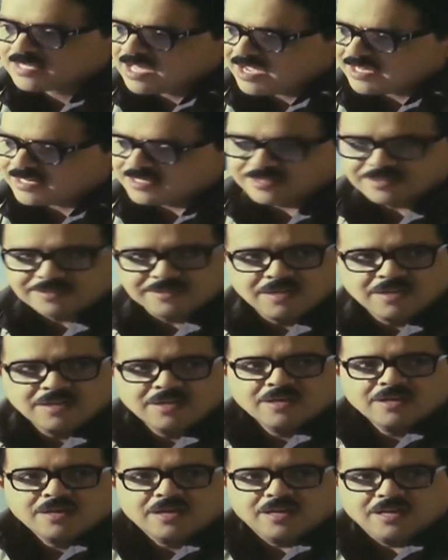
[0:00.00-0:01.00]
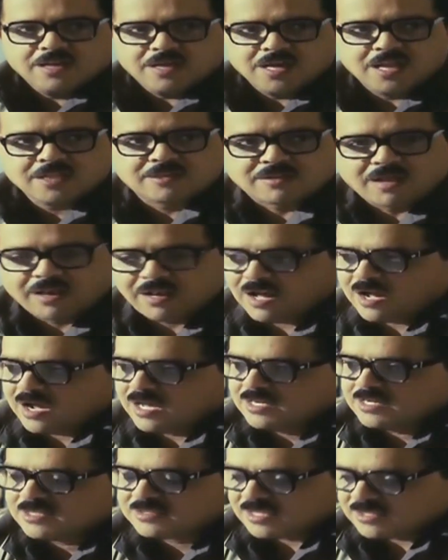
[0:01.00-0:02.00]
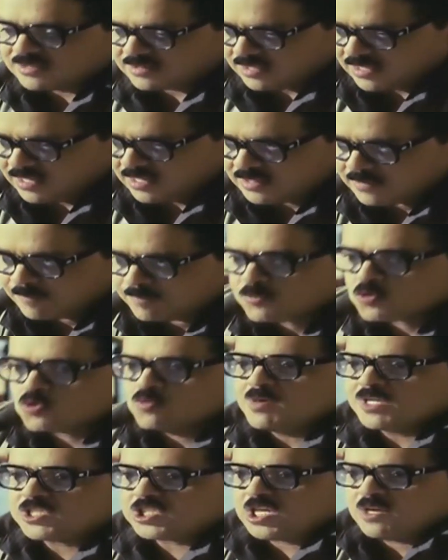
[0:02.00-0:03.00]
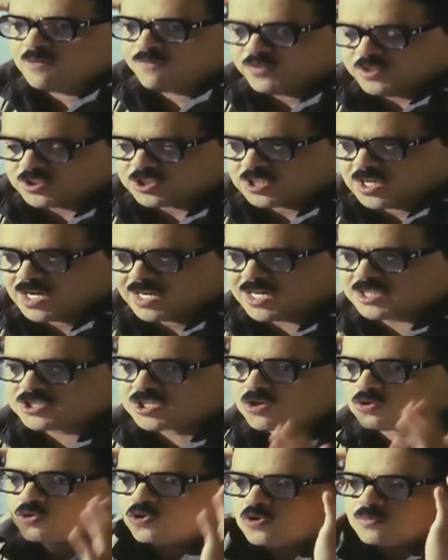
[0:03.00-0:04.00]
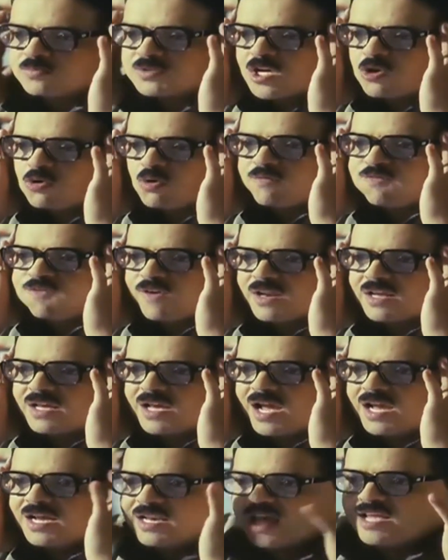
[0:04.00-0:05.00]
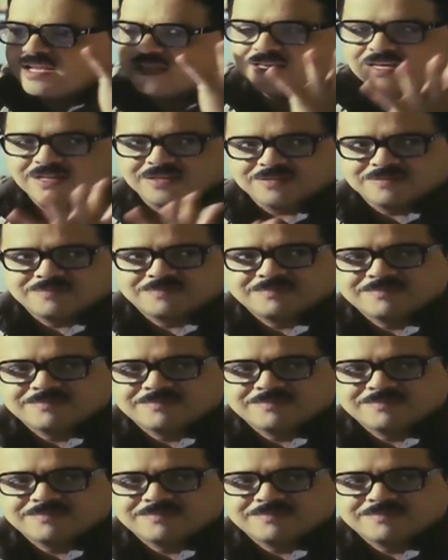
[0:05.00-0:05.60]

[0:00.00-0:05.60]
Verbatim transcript: اتاري العيال طالعه قليله الدين وماشيين في الشارع شكلهم زي كفار الجاهليه